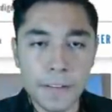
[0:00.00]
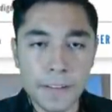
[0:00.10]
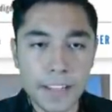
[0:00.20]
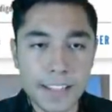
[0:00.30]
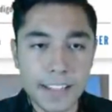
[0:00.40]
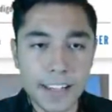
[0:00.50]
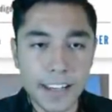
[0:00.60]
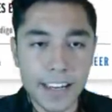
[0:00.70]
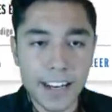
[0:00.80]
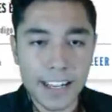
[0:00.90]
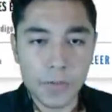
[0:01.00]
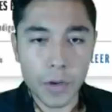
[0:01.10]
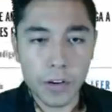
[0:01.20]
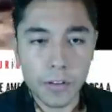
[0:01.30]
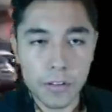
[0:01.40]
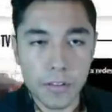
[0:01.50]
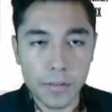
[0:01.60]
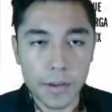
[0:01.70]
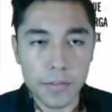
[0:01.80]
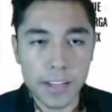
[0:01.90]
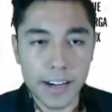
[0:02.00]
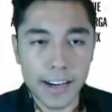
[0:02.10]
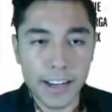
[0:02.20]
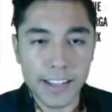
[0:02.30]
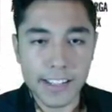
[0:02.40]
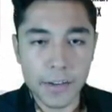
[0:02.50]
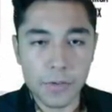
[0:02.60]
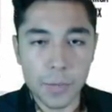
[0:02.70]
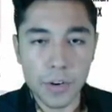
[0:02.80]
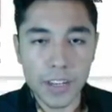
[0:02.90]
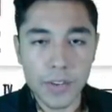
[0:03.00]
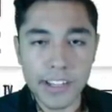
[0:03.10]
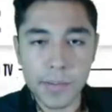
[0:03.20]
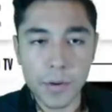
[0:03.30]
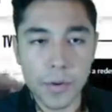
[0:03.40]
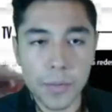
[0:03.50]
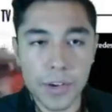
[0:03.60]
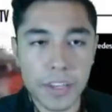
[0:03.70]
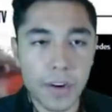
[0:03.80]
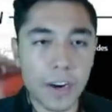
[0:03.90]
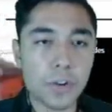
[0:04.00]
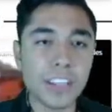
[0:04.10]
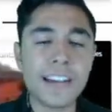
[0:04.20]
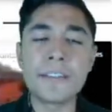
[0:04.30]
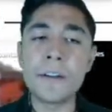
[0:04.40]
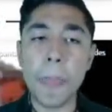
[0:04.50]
dice aquí el caso, bueno, vamos a regresarnos un poquito, ahí se movió un poquito la nota.